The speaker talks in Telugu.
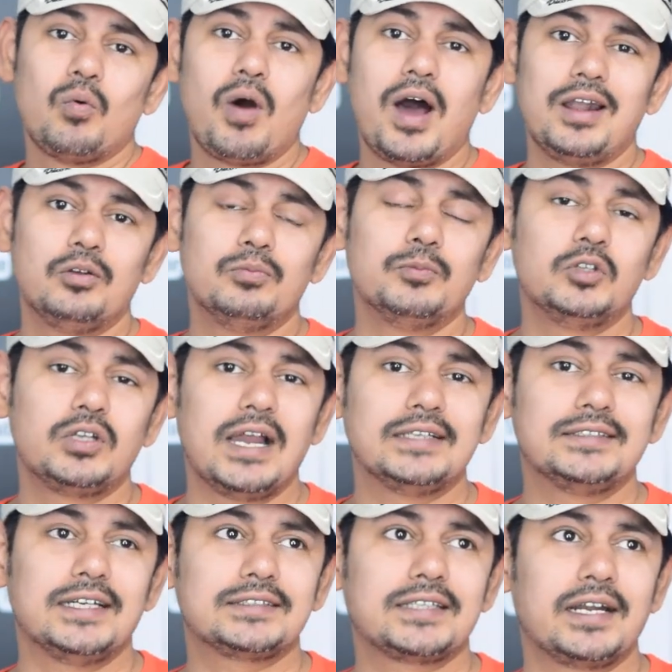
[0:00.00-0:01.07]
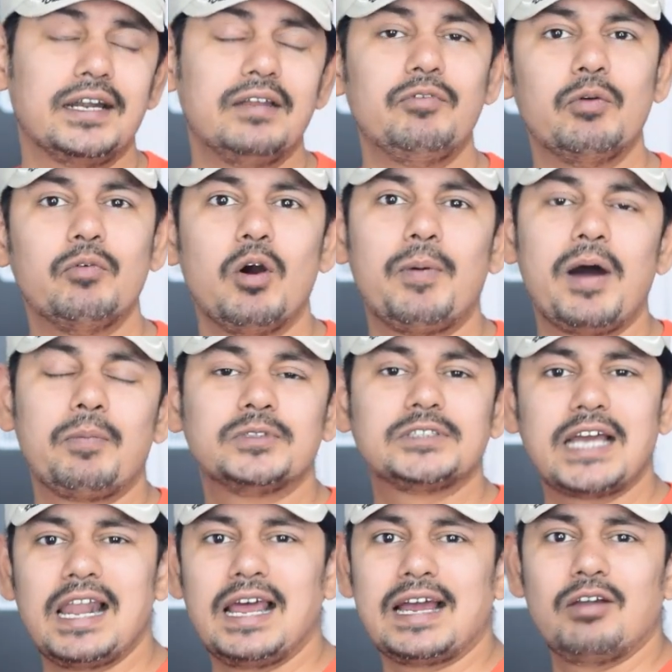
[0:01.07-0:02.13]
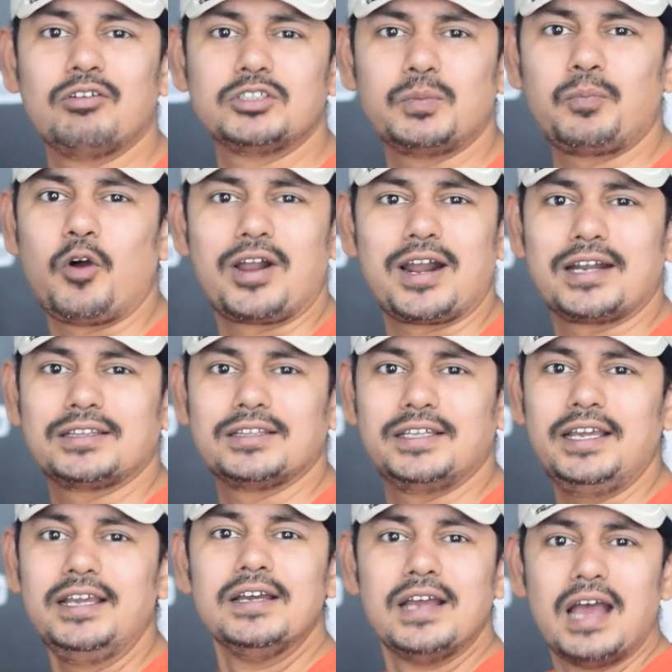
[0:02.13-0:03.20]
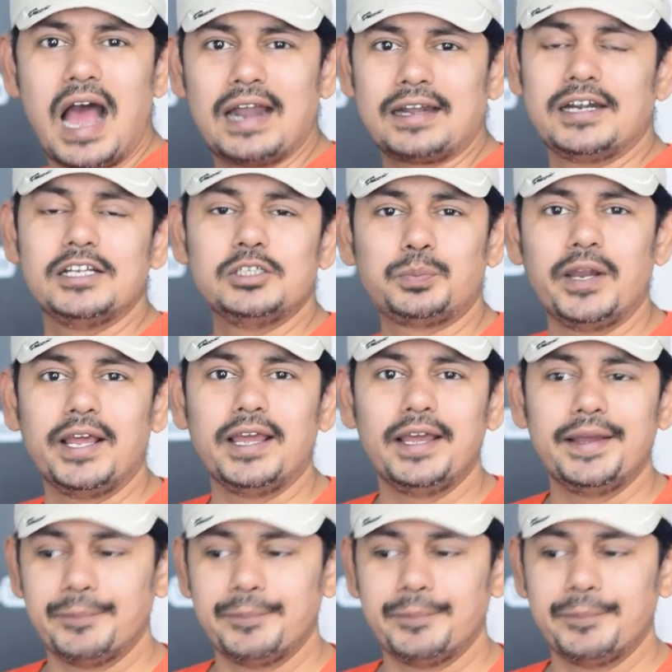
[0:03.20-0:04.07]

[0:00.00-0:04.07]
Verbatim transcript: వాళ్ళు ముందు లాంచ్ చేస్తారని వివో పాపం చాలా కాలం నుంచి పోరాడుతుంది అండర్ డిస్ప్లే